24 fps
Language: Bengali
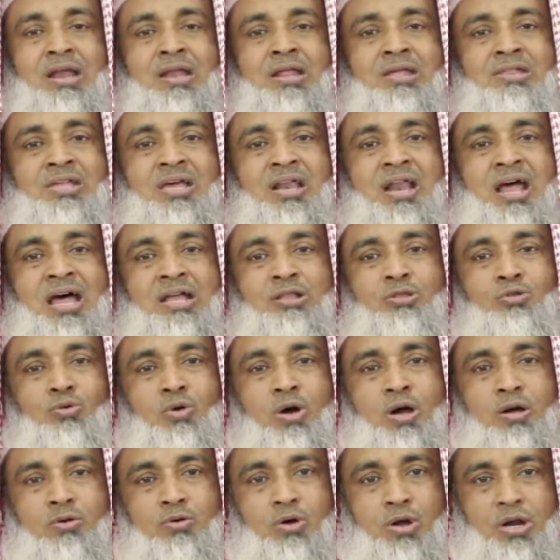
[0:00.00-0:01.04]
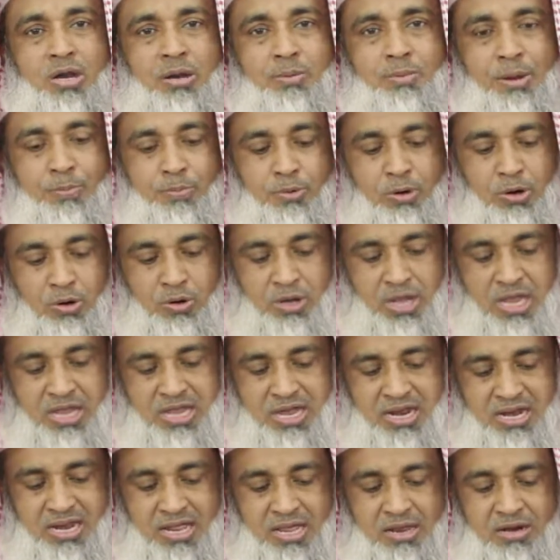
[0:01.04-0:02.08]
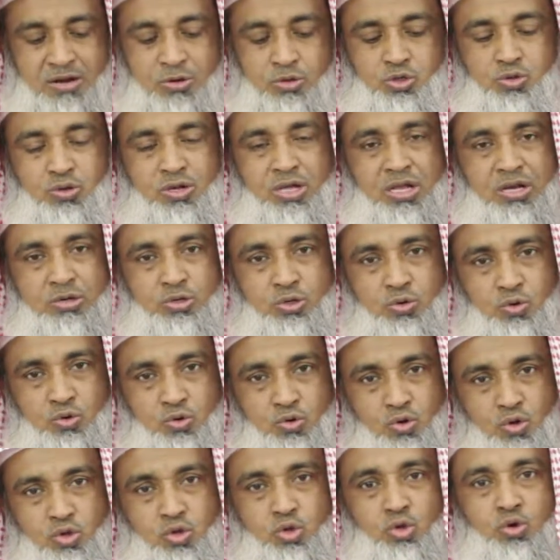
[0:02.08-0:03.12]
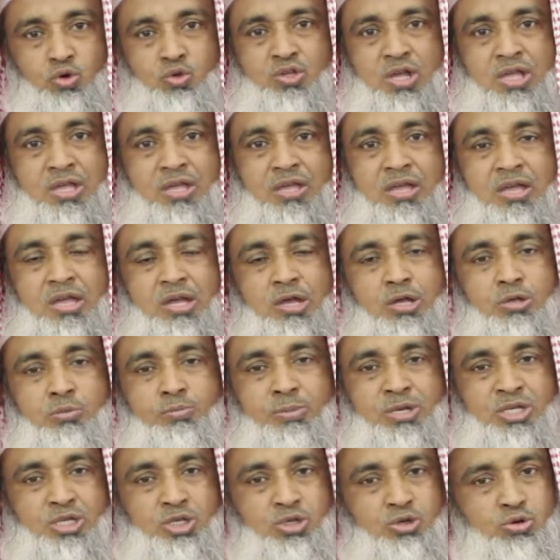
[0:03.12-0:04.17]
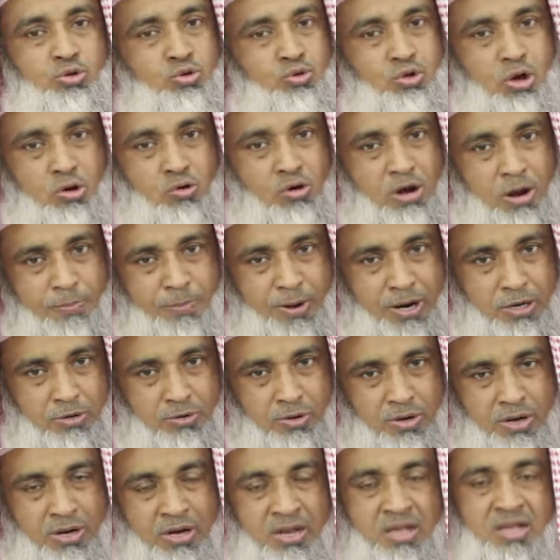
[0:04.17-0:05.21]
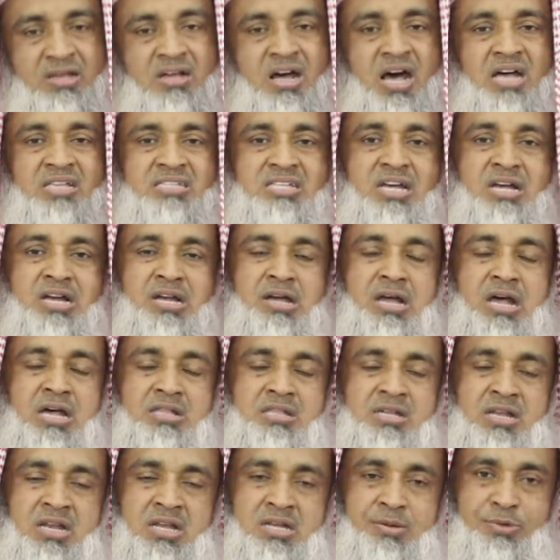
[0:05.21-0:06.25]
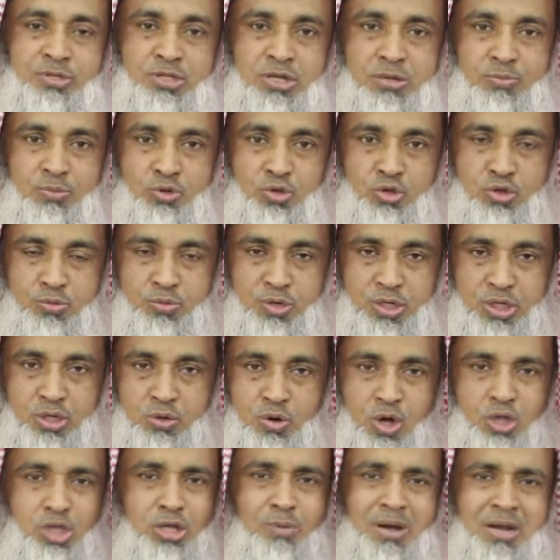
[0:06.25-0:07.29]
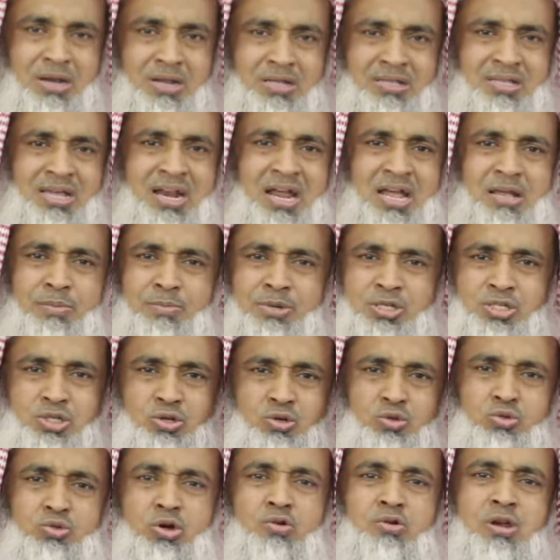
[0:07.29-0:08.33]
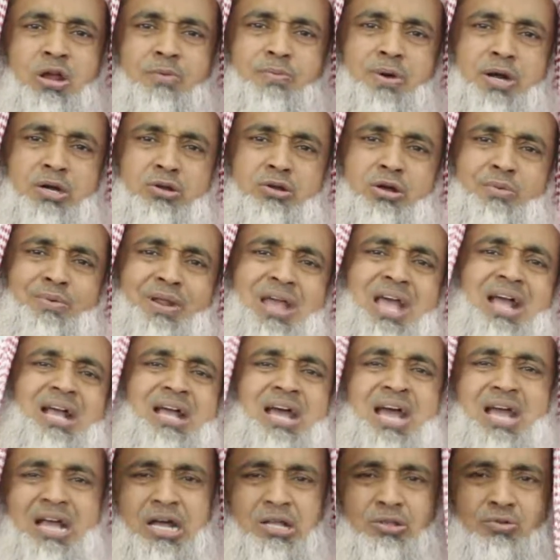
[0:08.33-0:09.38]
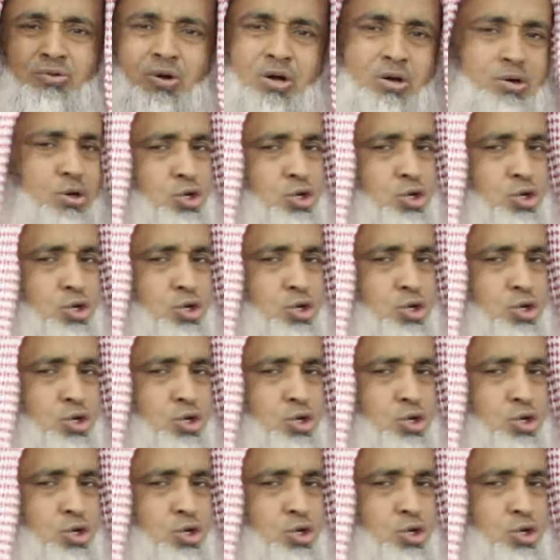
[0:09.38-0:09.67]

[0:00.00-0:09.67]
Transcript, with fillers: নিজেরা দোয়া করে বরং এইখানে রসুলের সুন্নত অনুযায়ী মাস্টুন দোয়াগুলা পাঠ করেন আজান আজান একমতের মধ্যবর্তী অথবা নিজেরা এই মাস্টুন দোয়াগুলা পাঠ করবেন একা একা দোয়া